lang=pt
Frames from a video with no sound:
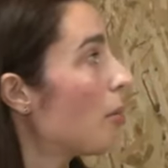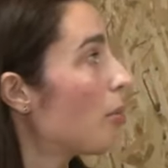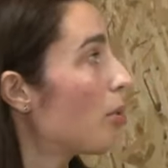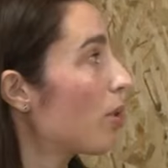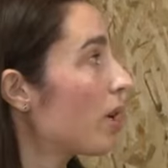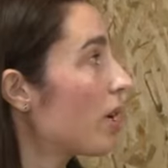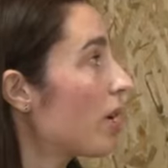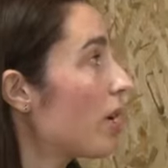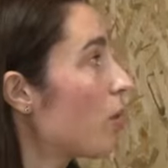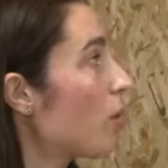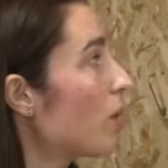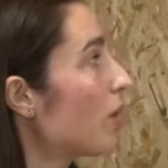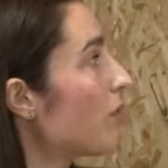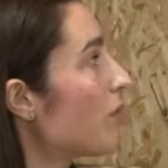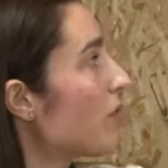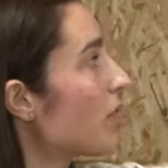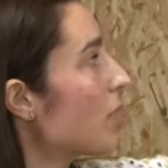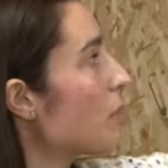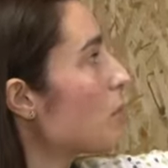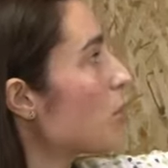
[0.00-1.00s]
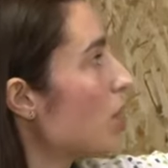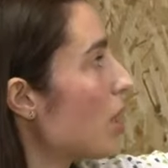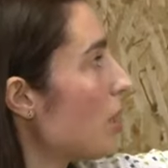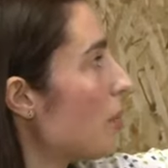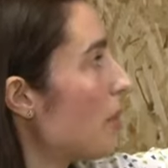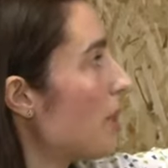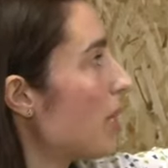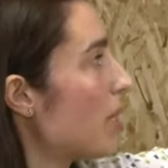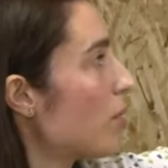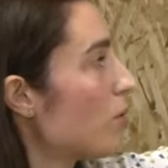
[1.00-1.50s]
Porque quando fazemos
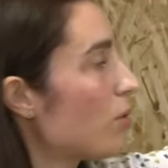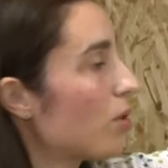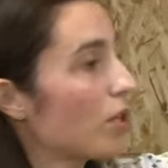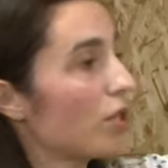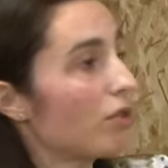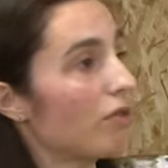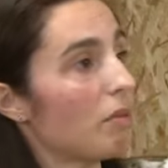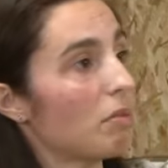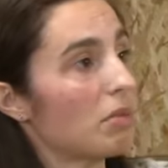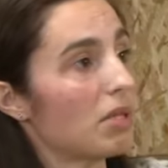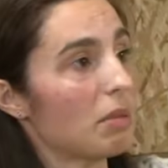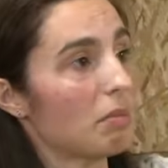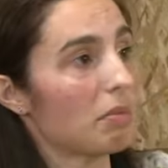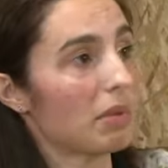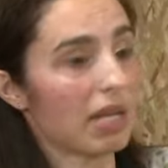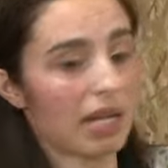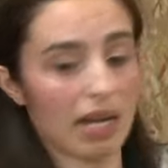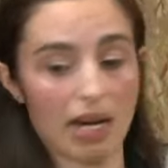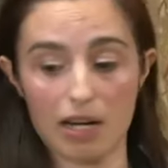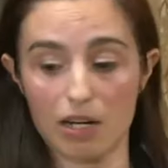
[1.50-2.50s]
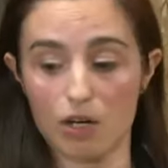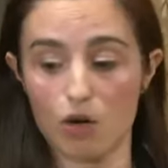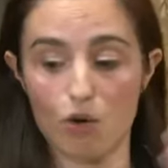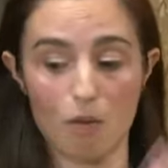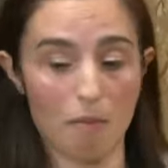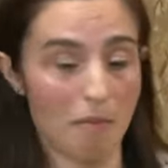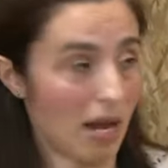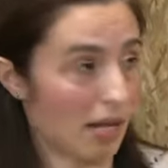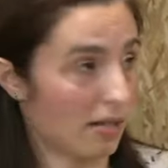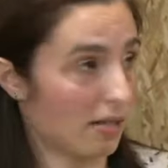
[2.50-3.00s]
reparações, vamos implicar
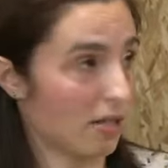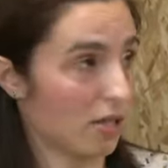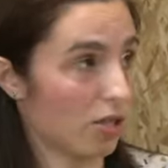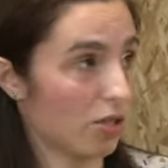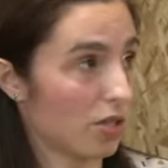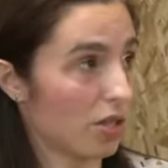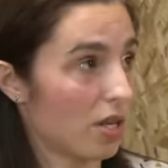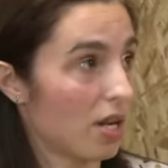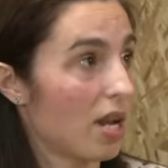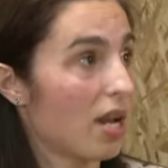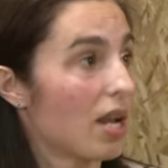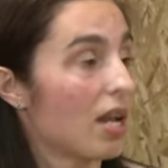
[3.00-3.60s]
com massas.